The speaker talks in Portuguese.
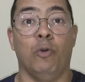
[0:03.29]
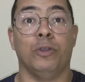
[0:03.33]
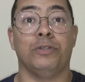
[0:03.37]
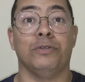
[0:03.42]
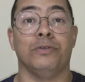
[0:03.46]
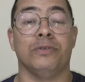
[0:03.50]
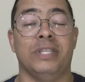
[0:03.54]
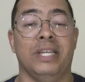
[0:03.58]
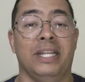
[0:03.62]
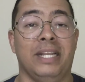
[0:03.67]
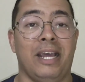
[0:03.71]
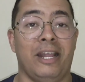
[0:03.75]
Hoje,
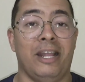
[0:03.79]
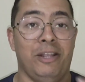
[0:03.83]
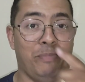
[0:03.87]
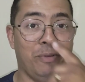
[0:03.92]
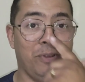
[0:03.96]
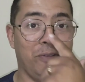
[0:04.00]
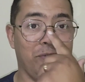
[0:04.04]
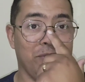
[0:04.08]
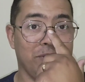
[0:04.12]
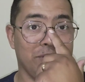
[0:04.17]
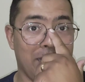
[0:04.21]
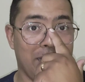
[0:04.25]
no cenário
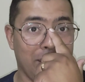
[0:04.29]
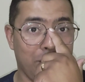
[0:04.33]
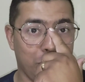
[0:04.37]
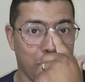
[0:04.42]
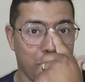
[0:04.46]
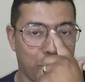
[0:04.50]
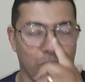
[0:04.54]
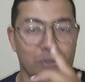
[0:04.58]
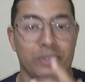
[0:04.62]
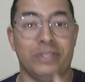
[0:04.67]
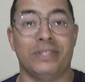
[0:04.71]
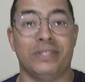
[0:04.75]
improvisado,
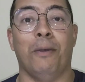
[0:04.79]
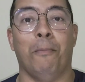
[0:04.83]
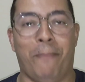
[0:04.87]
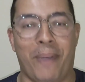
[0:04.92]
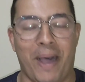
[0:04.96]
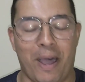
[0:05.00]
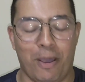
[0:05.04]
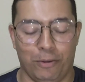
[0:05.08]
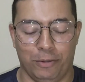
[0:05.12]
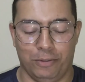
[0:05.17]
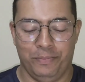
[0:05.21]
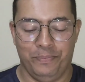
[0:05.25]
eu estou em São
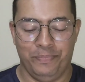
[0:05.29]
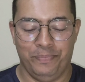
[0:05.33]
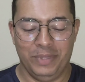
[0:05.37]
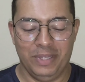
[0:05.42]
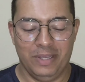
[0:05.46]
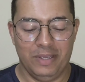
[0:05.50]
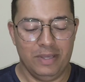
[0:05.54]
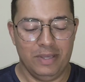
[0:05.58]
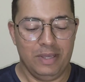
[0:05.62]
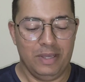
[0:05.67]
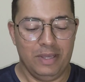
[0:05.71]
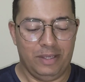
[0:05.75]
Paulo
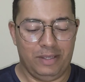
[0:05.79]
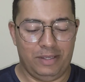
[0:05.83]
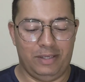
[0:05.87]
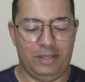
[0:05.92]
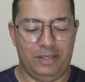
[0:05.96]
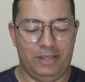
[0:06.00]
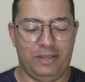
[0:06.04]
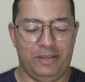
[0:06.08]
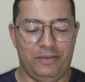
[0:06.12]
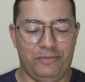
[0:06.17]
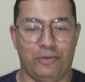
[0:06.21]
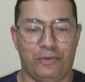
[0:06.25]

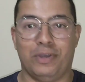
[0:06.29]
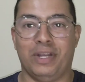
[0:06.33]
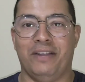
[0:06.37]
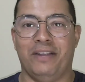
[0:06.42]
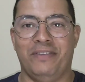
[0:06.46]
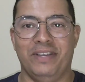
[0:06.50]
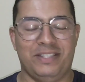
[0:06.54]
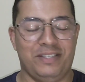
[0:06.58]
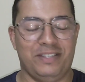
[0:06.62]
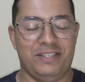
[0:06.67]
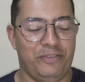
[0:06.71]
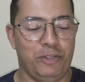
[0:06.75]
e vou
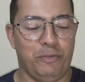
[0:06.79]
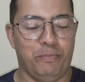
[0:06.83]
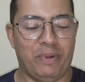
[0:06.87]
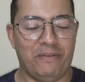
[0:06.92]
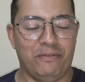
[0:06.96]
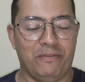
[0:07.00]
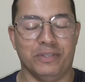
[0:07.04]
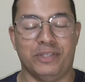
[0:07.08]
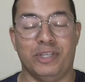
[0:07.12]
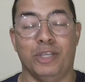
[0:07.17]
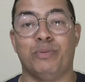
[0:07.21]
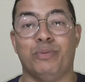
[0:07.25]
gravar esse vídeo para
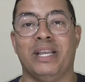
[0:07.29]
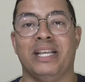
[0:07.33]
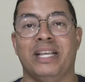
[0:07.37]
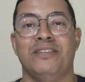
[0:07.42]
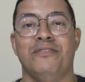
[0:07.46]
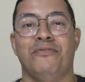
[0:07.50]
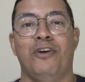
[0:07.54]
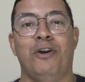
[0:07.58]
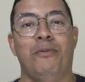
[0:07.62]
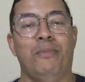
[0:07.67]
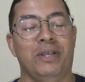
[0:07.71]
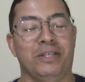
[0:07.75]
vocês porque essa
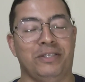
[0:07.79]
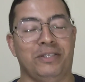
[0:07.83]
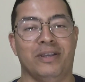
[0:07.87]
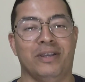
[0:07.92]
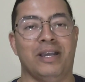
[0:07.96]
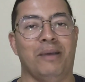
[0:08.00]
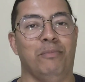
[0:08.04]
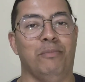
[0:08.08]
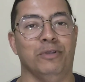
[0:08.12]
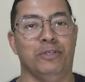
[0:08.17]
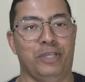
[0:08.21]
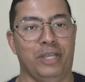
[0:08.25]
informação
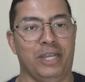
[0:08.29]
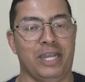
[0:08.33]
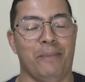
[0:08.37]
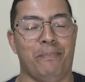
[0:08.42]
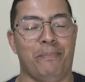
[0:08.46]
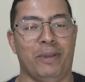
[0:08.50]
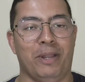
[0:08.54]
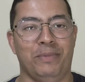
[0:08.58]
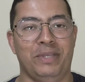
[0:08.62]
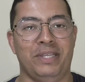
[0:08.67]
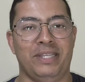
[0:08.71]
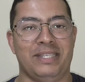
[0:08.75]
acabou de chegar
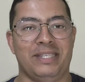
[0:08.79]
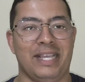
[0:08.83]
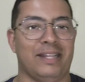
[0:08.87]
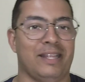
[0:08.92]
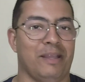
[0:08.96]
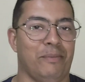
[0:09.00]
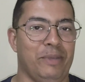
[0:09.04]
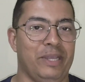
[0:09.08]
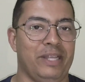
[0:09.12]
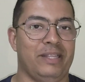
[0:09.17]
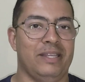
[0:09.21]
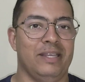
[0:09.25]
para mim e
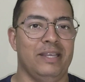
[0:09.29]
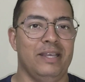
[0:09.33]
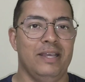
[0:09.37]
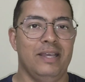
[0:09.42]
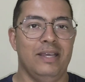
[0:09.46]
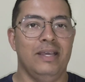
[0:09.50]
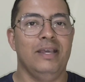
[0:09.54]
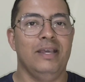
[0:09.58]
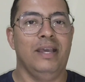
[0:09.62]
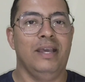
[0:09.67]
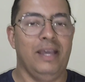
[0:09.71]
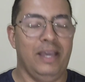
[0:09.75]
certamente
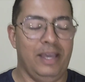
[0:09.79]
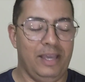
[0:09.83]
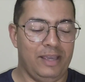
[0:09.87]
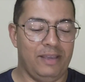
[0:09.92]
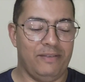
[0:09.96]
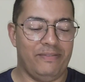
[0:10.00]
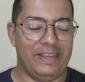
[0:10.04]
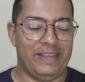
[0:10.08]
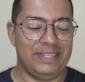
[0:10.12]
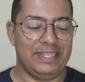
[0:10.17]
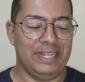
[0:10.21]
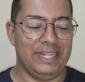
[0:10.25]

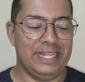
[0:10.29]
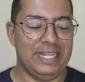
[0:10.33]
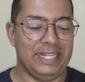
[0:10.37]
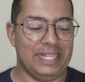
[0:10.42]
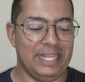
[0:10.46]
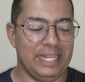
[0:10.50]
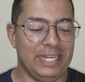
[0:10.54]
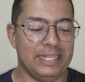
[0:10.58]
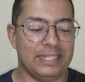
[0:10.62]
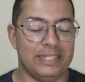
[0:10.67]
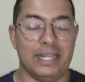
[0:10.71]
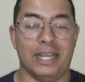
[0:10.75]
é, vai ser de
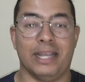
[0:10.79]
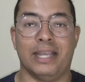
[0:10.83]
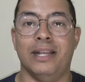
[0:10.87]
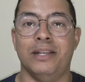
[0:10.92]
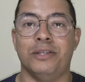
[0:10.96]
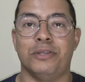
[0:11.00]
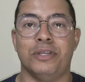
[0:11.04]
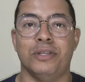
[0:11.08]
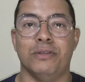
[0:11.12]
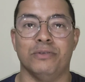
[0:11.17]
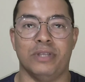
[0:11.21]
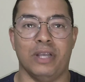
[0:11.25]
interesse
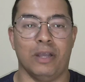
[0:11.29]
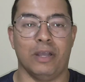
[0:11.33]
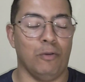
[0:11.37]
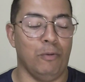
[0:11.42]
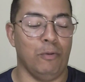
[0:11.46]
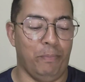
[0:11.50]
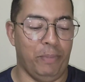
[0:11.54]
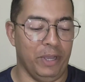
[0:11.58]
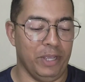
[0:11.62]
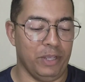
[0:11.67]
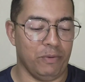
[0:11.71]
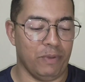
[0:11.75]
daqueles que nos
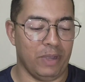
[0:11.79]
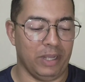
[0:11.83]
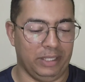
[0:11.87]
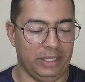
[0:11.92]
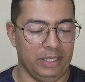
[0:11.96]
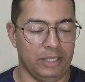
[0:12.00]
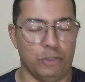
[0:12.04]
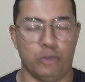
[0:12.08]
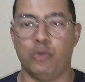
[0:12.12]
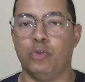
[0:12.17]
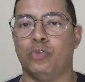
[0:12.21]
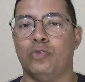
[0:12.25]
acompanham
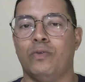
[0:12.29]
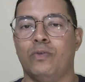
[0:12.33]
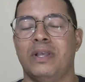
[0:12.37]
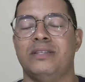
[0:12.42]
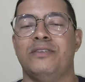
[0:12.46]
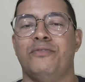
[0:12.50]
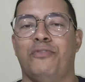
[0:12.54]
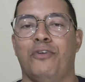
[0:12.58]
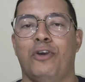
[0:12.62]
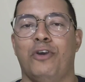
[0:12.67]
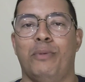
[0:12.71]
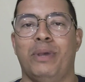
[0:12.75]
aqui. Junto com
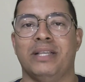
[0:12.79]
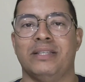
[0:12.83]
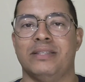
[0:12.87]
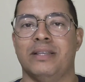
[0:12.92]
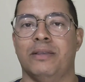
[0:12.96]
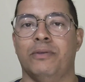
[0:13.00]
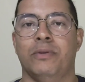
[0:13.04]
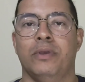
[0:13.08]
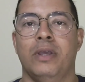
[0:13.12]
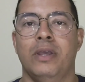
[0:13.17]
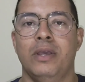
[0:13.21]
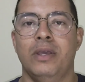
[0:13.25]
essa
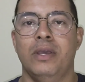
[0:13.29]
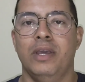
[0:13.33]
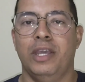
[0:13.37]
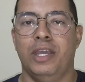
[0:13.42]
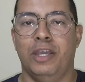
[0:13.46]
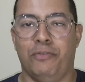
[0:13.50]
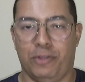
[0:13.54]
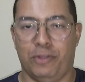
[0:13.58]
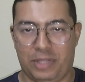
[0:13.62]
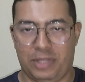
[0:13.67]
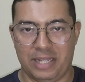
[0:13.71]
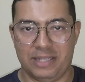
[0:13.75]
informação,
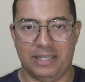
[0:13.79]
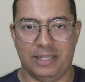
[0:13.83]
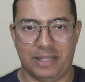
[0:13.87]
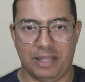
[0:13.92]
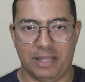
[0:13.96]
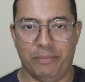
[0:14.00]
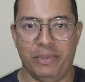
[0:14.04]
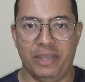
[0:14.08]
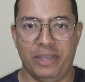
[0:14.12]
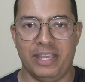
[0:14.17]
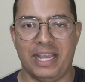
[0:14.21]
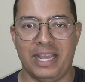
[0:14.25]
eu vou trazer
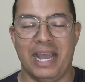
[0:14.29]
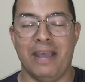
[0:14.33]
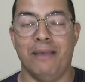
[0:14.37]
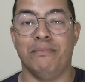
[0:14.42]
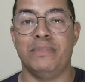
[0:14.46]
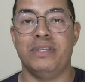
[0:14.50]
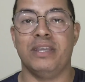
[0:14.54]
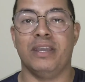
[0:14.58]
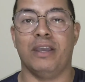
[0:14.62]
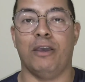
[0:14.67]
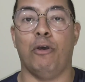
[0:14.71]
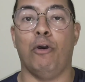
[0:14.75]
também a
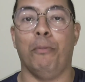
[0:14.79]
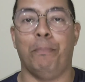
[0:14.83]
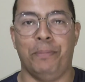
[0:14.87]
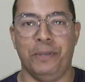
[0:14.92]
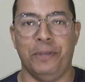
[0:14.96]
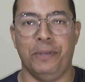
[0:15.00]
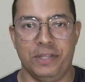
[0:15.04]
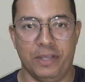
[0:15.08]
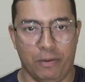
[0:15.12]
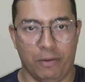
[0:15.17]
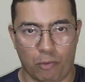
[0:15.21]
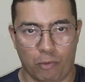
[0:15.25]
minha
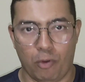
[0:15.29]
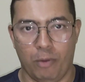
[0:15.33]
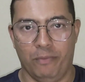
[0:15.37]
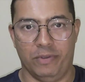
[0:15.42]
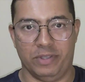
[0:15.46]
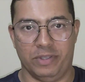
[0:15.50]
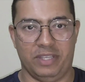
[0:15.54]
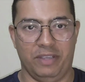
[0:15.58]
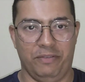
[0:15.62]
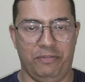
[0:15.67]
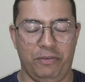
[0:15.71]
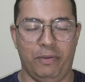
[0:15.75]
opinião. Como
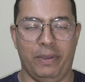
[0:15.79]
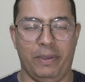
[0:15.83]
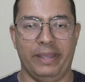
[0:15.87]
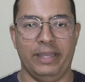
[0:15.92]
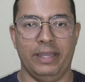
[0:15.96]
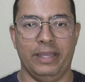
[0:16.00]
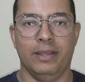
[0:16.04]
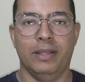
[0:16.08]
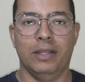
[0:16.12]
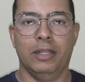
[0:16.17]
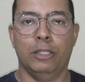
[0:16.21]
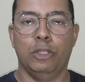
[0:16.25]
você viu
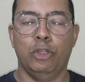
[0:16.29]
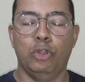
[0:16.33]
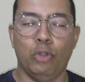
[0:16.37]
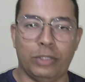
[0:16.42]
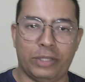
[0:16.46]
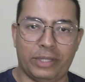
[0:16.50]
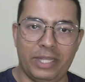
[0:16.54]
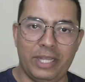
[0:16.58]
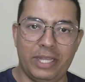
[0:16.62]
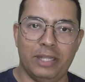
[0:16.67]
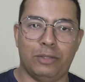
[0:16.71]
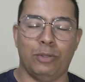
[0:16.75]
aí
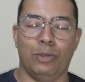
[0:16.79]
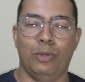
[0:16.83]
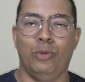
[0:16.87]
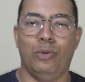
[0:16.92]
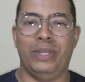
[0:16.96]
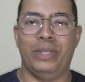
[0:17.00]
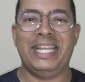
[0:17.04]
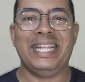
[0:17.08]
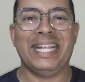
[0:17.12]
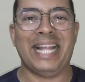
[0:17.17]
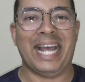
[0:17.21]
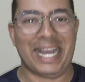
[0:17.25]
no
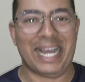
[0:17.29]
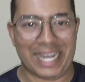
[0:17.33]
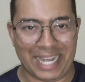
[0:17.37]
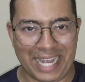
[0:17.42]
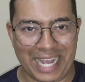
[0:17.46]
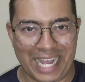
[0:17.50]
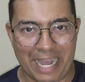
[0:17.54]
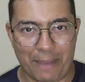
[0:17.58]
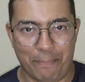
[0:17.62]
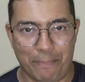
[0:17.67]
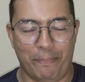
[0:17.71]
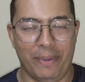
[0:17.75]
título e na
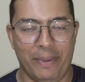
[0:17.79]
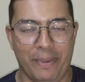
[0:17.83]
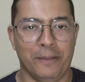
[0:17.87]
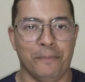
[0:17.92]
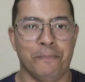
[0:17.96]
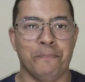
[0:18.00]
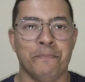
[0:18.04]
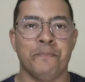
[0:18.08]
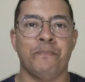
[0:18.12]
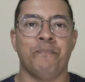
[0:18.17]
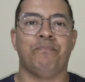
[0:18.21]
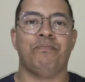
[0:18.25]

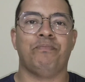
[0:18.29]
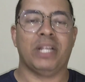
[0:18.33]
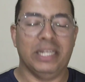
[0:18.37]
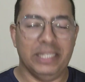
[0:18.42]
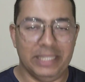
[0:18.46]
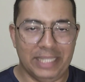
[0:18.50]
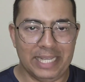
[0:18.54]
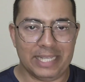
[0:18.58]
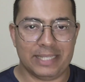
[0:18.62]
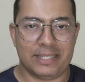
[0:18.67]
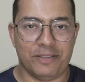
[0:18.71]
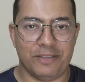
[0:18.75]
capa
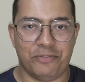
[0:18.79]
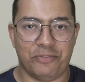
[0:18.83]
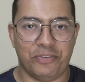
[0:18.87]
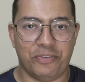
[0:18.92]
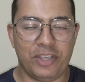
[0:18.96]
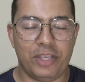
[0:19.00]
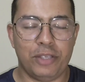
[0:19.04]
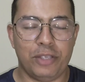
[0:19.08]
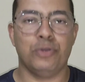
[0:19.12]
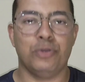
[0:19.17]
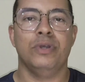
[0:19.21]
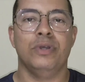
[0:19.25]
desse
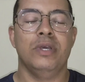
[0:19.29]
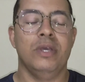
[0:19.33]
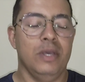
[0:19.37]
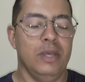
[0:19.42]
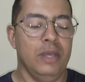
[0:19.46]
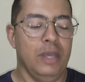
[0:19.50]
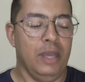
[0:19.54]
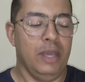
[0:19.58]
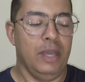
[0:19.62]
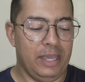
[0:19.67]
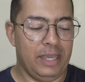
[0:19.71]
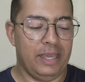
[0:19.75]
vídeo,
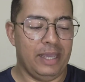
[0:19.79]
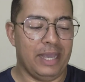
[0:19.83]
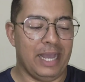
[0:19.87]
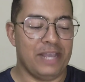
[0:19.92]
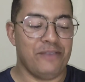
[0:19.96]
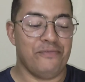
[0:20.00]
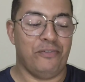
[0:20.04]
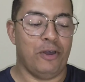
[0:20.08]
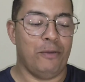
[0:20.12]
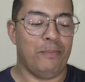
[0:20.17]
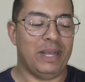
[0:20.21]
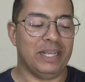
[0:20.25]
é, a
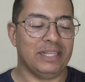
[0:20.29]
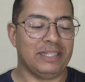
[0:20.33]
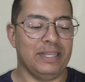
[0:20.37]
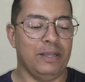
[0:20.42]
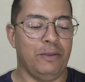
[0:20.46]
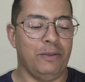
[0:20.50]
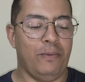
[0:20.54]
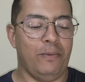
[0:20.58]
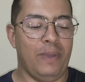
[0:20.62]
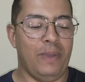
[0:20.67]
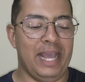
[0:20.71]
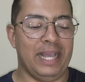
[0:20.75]

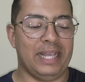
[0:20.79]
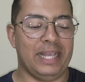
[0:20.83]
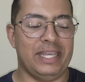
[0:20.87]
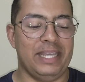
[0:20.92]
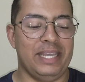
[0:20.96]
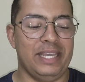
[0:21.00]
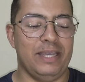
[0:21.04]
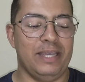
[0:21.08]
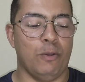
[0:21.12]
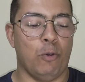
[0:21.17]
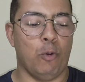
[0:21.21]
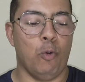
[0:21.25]
informação é
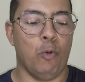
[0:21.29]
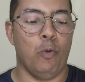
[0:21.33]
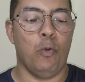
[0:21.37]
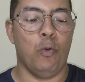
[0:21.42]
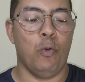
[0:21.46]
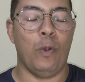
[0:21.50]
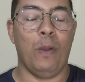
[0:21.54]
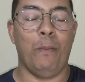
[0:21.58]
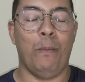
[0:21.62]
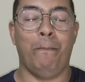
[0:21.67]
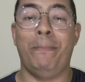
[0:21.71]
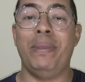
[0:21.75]
que
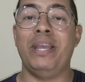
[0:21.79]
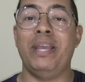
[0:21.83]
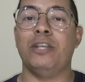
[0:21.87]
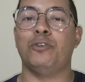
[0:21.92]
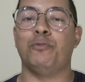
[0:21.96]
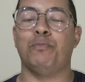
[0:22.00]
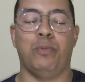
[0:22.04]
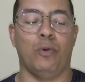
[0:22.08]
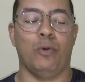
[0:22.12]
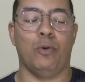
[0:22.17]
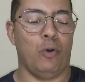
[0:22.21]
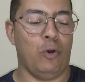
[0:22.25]
o
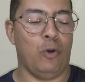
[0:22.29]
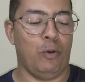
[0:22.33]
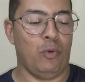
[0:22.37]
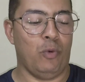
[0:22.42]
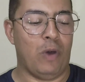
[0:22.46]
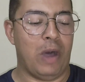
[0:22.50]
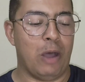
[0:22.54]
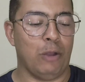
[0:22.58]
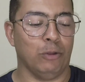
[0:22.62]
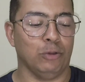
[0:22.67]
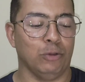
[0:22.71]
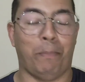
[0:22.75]
bispo
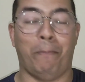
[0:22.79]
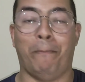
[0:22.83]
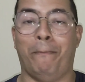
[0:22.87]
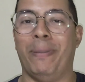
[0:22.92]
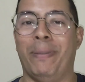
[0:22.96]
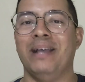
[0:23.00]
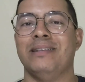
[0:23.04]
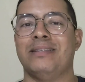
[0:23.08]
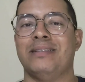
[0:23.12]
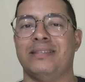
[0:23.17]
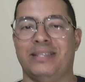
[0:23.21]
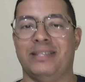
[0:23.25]
Romualdo
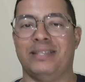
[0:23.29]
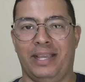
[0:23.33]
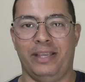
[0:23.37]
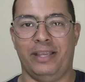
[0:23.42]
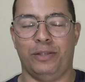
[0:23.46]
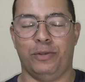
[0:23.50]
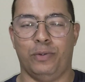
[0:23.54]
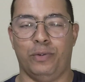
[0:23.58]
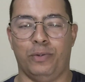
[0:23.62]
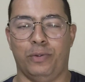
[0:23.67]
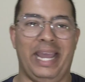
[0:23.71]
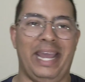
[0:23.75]

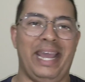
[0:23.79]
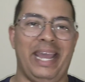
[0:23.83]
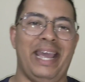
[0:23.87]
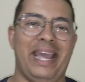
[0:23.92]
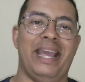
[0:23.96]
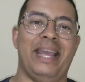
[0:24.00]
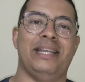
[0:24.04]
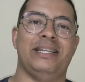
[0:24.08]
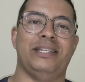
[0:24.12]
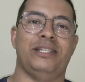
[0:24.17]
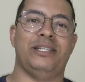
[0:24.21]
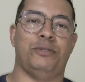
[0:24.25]
Panceiro,
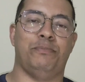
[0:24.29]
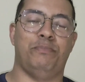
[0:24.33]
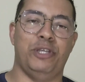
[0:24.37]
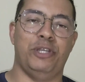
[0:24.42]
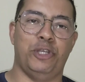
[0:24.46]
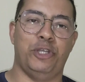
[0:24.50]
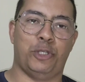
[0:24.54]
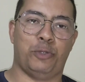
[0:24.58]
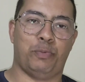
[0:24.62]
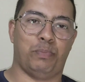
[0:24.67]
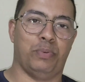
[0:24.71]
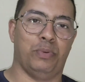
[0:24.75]

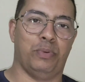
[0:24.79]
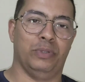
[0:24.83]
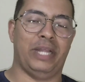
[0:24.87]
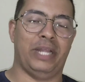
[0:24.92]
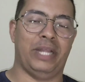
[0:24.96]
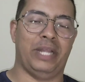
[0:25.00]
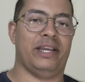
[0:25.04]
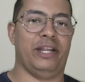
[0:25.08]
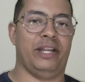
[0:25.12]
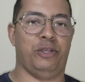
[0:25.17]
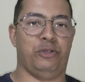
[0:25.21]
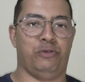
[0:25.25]
ex-bispo
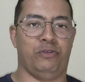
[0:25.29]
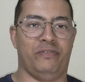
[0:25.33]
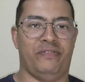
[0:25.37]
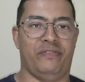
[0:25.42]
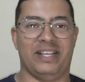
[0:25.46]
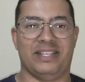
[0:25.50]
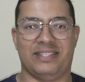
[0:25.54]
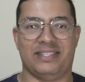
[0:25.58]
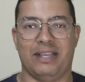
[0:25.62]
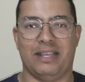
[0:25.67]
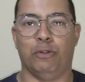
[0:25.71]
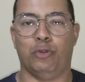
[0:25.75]
da Igreja
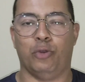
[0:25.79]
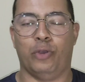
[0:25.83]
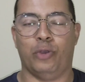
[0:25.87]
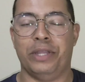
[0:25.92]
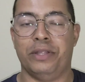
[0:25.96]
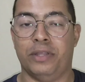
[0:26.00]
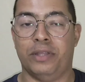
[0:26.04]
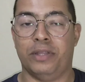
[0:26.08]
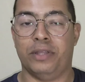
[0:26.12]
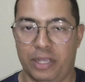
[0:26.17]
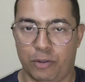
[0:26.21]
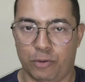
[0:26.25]
Universal do
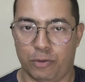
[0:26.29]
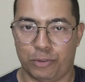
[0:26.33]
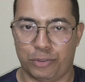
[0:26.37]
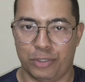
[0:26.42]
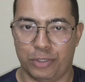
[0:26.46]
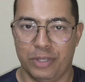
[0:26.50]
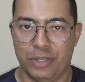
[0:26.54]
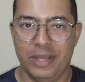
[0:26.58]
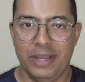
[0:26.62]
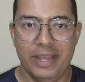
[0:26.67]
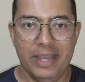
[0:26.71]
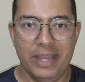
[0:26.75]
Reino de Deus,